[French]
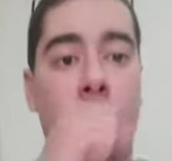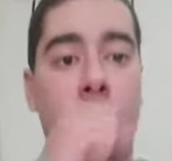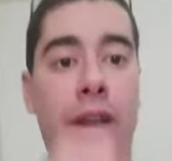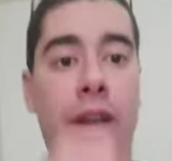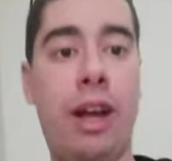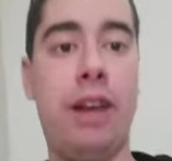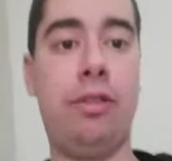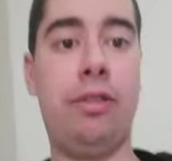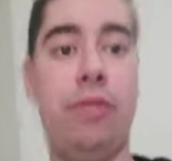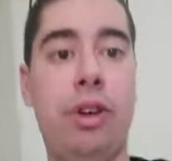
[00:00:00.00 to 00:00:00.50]

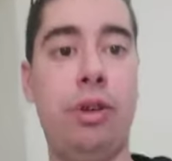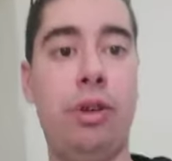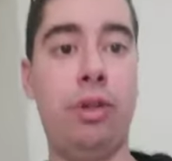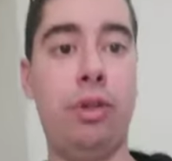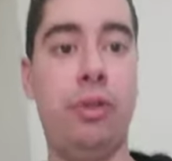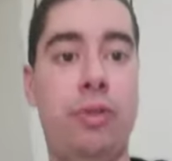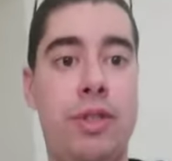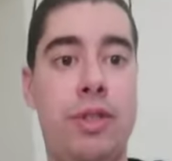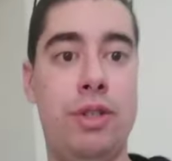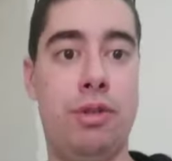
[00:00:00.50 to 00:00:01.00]
elle a fait
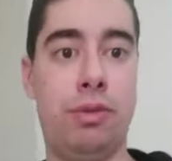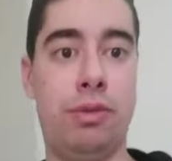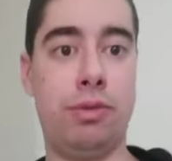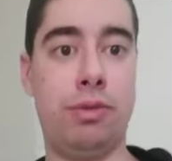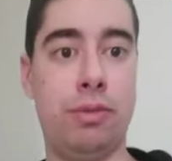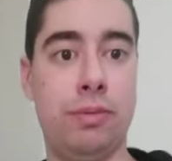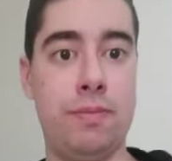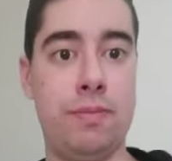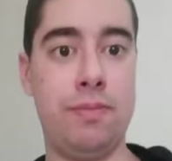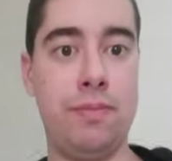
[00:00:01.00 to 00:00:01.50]

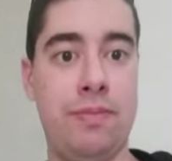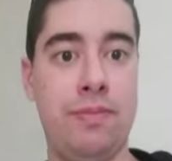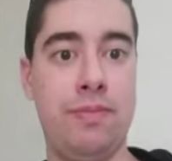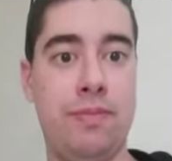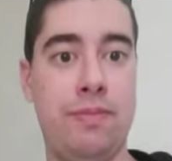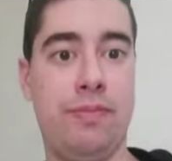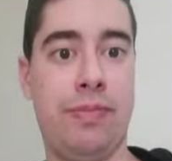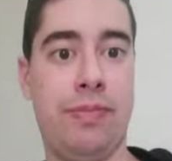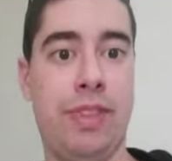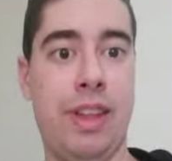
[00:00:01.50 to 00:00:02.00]
l'Eurovision
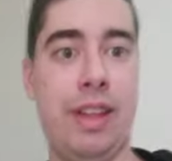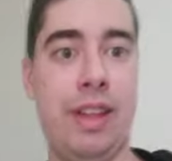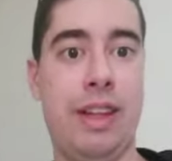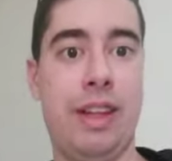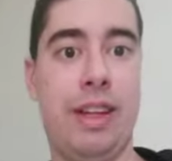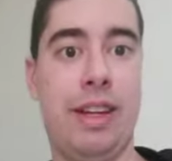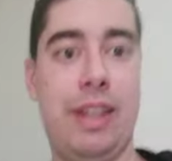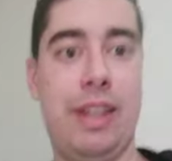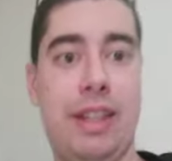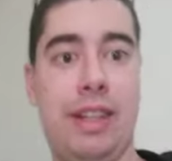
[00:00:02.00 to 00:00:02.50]

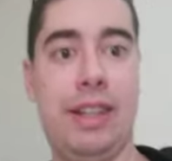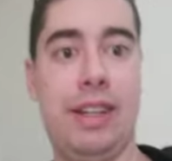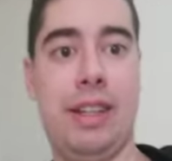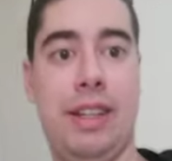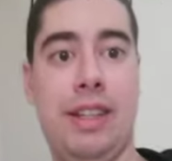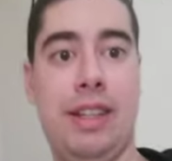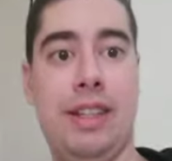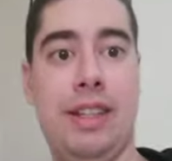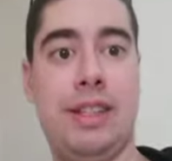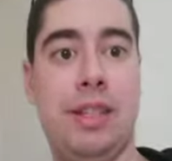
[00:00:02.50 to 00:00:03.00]

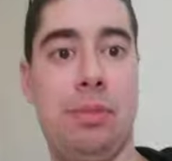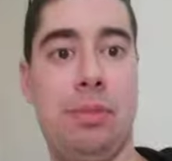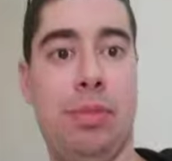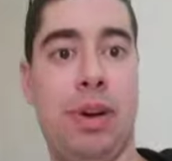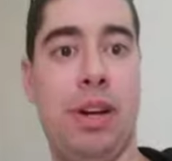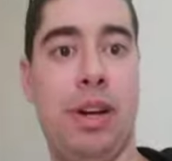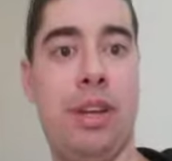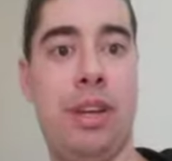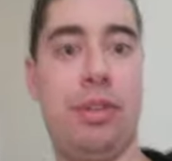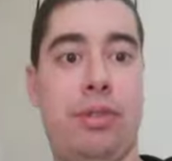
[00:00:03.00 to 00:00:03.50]
et c'est
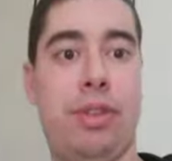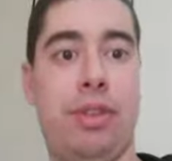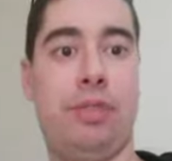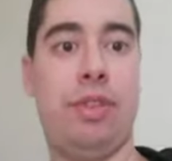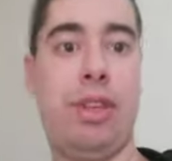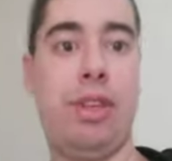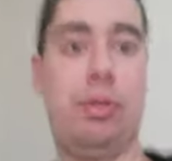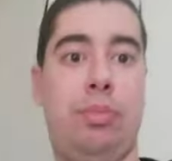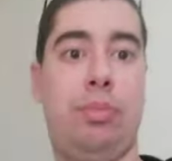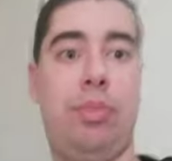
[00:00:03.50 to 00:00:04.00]
pareil, on a
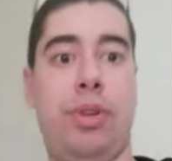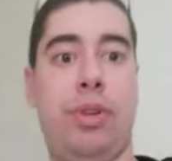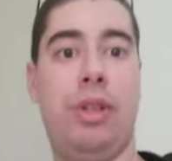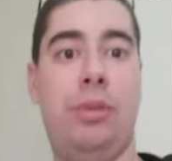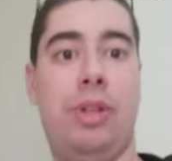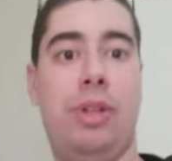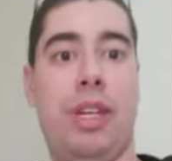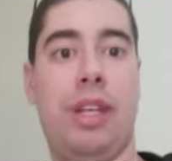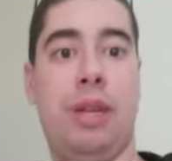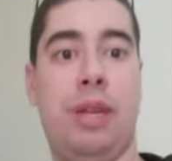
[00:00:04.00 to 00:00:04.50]
fait des
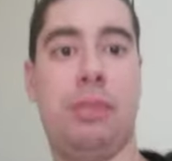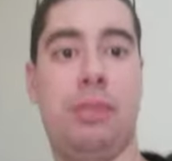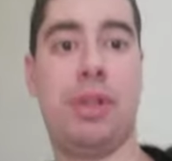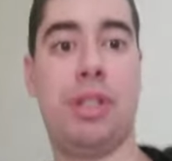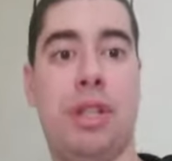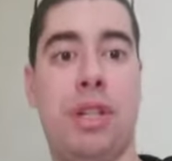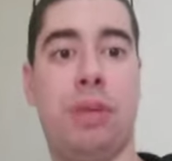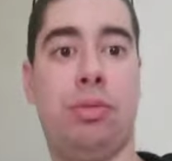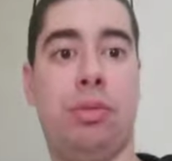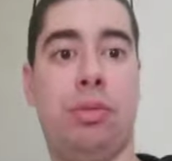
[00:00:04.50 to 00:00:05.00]
polémiques et des
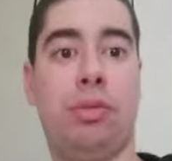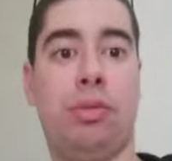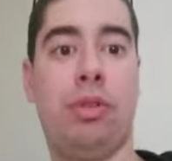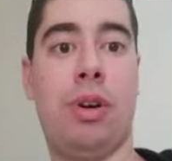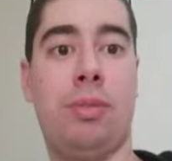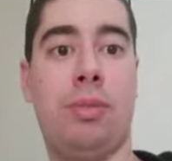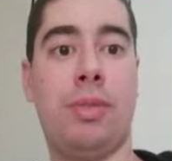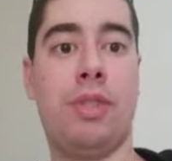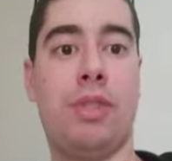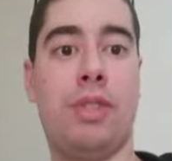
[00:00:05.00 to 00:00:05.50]
machins.
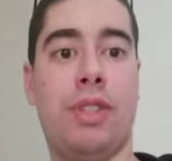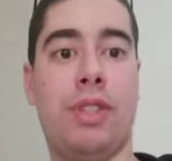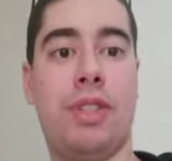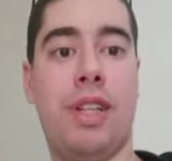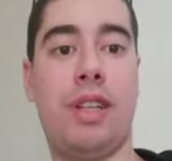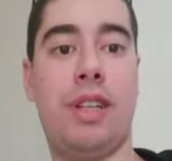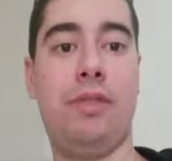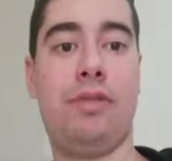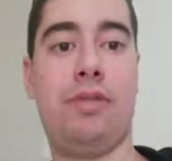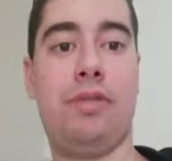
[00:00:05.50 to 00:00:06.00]
Pourquoi Parce que
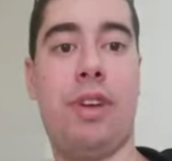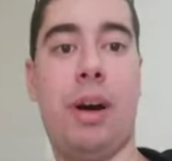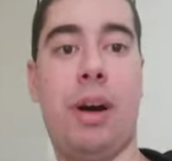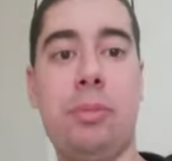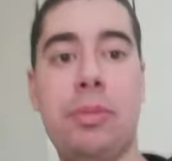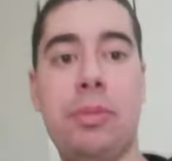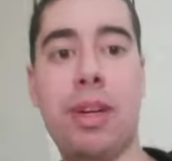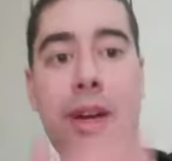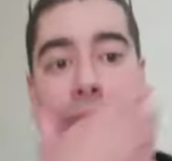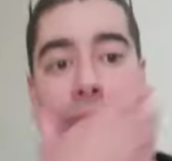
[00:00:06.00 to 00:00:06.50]
c'était une
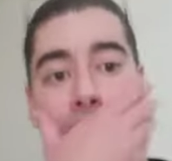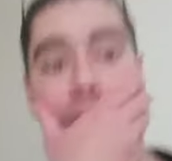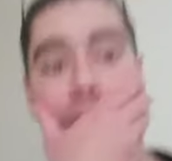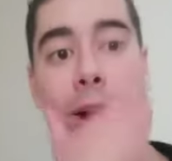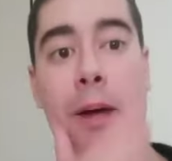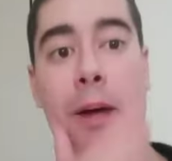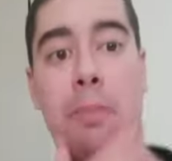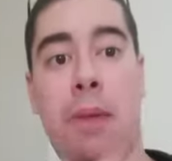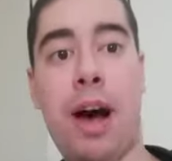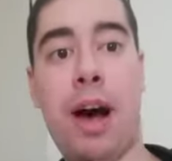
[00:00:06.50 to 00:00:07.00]
femme qui avait de
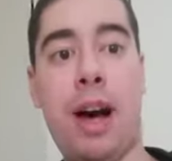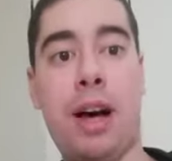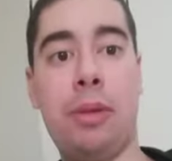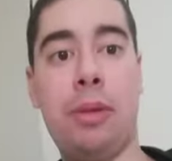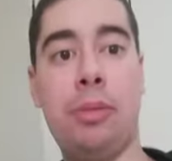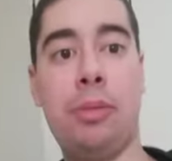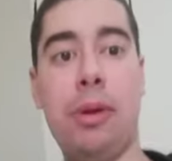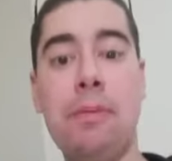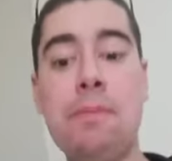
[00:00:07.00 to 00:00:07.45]
la barbe.